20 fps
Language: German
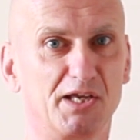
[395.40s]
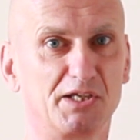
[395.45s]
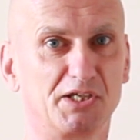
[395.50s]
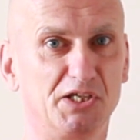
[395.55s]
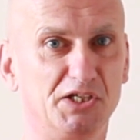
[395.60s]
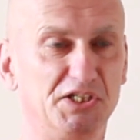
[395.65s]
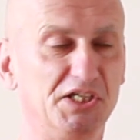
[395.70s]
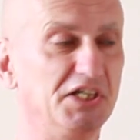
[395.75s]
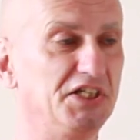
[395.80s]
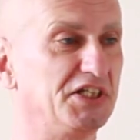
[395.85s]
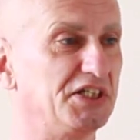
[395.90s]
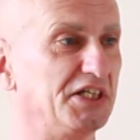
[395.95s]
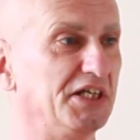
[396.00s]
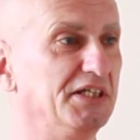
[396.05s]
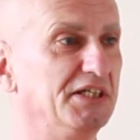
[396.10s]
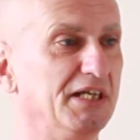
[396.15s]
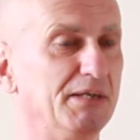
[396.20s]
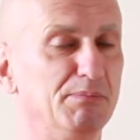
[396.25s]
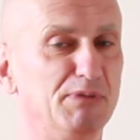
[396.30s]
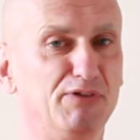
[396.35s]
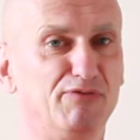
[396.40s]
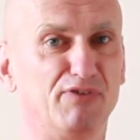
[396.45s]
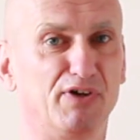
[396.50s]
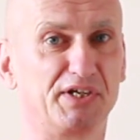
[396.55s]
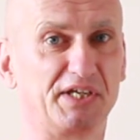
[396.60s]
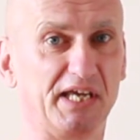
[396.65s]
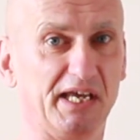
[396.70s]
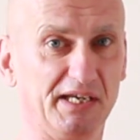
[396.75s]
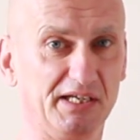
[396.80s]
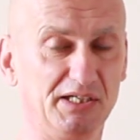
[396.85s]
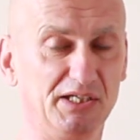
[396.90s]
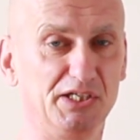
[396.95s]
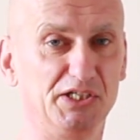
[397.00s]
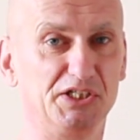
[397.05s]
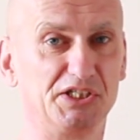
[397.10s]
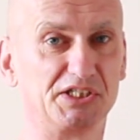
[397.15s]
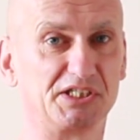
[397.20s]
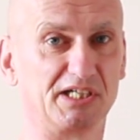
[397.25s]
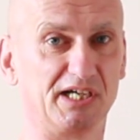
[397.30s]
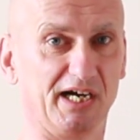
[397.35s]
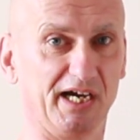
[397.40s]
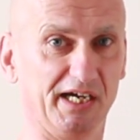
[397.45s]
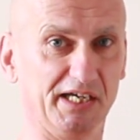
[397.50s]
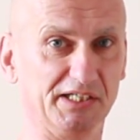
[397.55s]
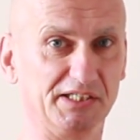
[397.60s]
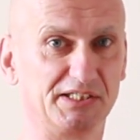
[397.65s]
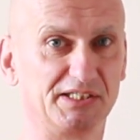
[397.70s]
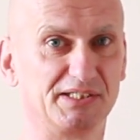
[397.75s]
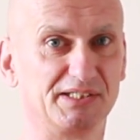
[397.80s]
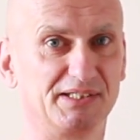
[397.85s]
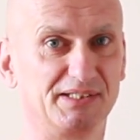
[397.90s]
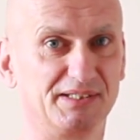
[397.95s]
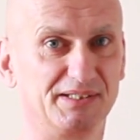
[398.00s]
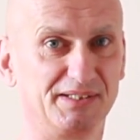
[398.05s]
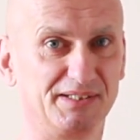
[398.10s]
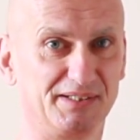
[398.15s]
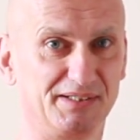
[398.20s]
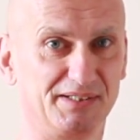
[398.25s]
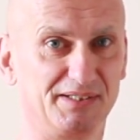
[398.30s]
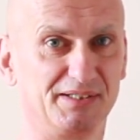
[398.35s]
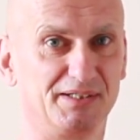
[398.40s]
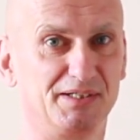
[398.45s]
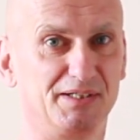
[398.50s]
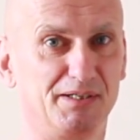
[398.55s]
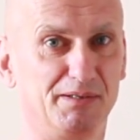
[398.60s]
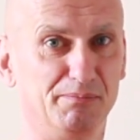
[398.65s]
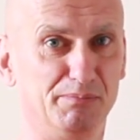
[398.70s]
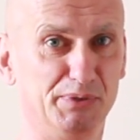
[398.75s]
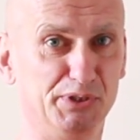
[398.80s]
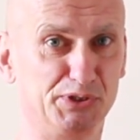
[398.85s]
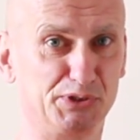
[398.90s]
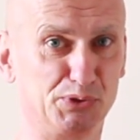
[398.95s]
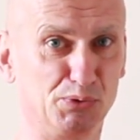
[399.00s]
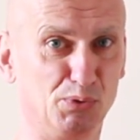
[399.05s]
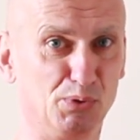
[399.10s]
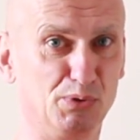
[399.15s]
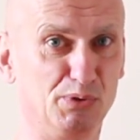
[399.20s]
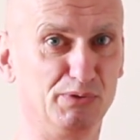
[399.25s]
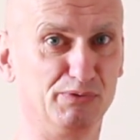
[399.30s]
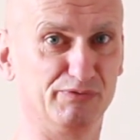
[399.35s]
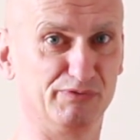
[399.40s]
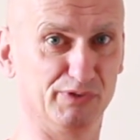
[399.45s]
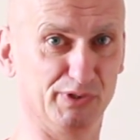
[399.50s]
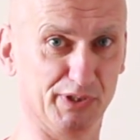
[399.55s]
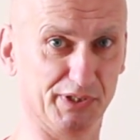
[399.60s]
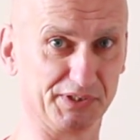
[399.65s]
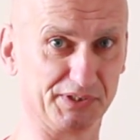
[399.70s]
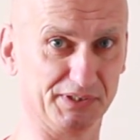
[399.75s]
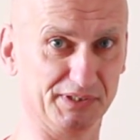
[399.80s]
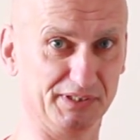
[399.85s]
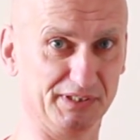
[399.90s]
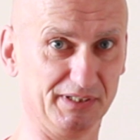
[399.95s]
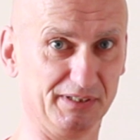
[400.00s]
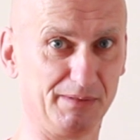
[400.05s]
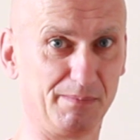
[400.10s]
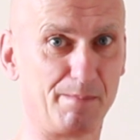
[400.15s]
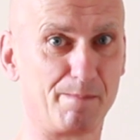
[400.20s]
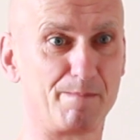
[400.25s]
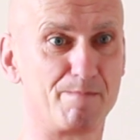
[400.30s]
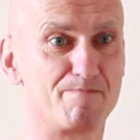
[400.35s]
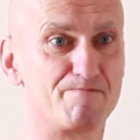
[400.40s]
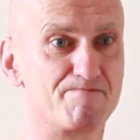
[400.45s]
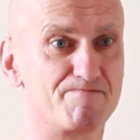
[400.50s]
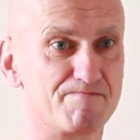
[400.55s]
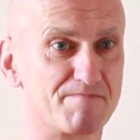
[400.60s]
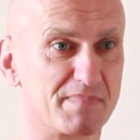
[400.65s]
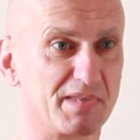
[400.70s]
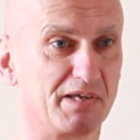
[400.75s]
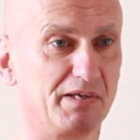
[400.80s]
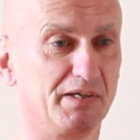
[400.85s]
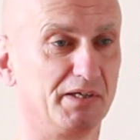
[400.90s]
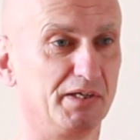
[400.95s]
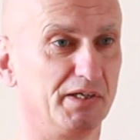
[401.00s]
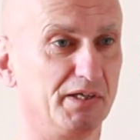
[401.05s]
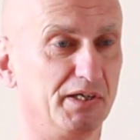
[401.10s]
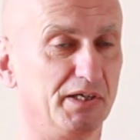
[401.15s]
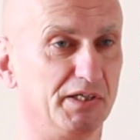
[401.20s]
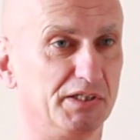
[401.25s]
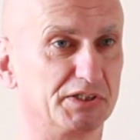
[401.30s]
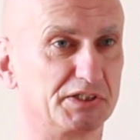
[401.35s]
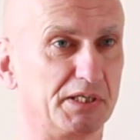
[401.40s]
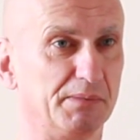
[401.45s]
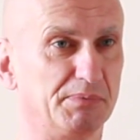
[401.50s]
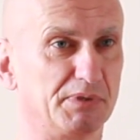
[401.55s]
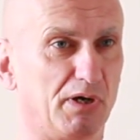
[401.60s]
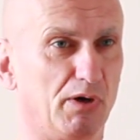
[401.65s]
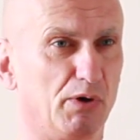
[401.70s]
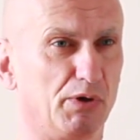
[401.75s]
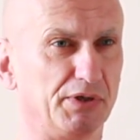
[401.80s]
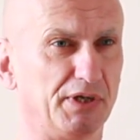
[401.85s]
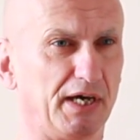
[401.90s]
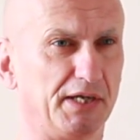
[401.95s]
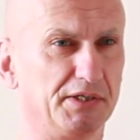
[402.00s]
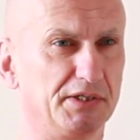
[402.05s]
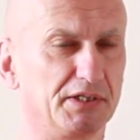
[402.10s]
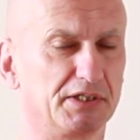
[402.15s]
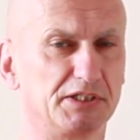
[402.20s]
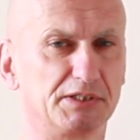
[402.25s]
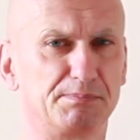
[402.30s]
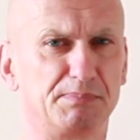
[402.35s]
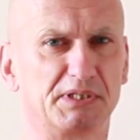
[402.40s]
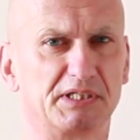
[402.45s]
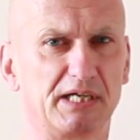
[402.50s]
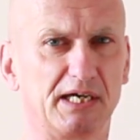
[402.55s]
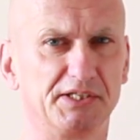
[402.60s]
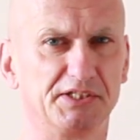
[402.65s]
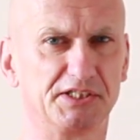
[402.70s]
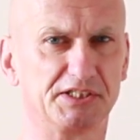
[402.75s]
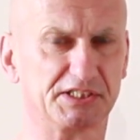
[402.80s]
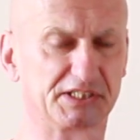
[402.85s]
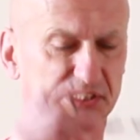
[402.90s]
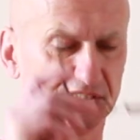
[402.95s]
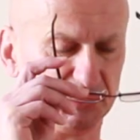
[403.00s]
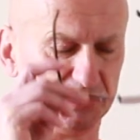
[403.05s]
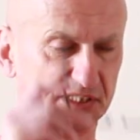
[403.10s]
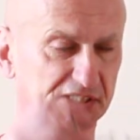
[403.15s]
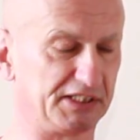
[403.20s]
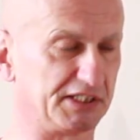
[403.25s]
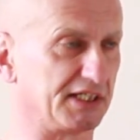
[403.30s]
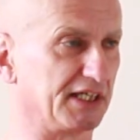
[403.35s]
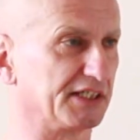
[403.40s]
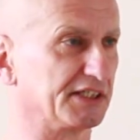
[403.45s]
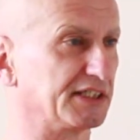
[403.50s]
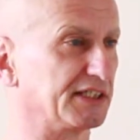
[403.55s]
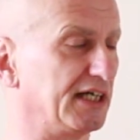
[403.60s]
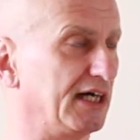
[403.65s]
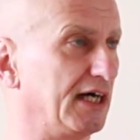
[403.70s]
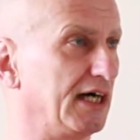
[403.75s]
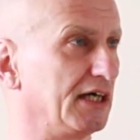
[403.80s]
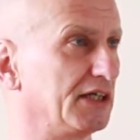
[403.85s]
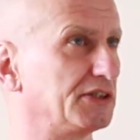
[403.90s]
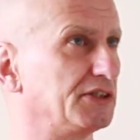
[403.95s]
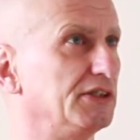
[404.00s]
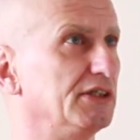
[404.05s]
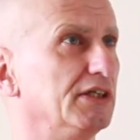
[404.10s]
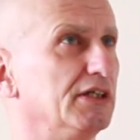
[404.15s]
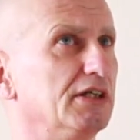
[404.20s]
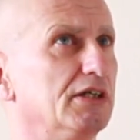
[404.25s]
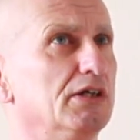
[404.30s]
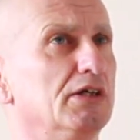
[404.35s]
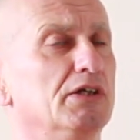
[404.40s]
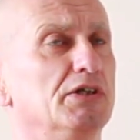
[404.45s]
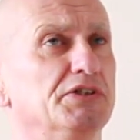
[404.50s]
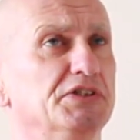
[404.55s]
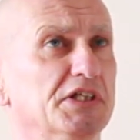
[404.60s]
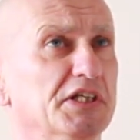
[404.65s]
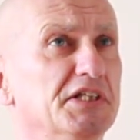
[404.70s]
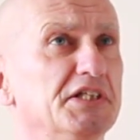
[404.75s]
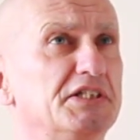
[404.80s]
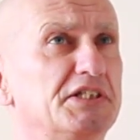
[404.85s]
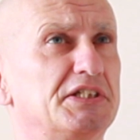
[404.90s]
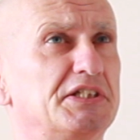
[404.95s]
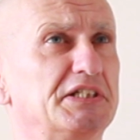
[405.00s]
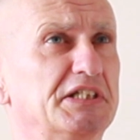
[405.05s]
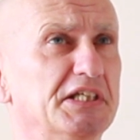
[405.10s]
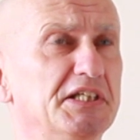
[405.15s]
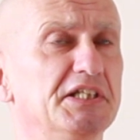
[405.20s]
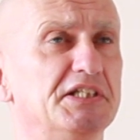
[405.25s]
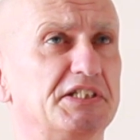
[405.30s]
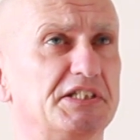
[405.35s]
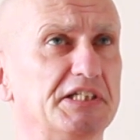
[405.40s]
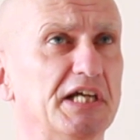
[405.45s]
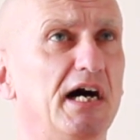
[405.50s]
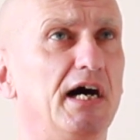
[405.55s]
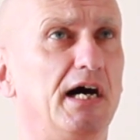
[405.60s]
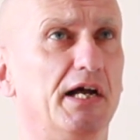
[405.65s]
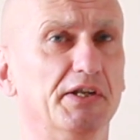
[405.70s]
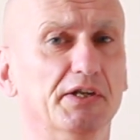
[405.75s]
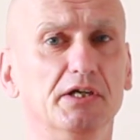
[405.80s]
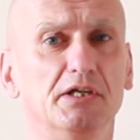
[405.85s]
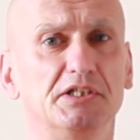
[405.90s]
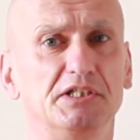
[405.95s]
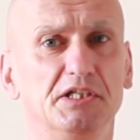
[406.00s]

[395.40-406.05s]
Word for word: Gedicht, in dem die Vergänglichkeit besungen wird. Ne? Es gibt auch ein anderes bekanntes Gedicht, das sagt, äh, jedes, jedes Jahr, ne?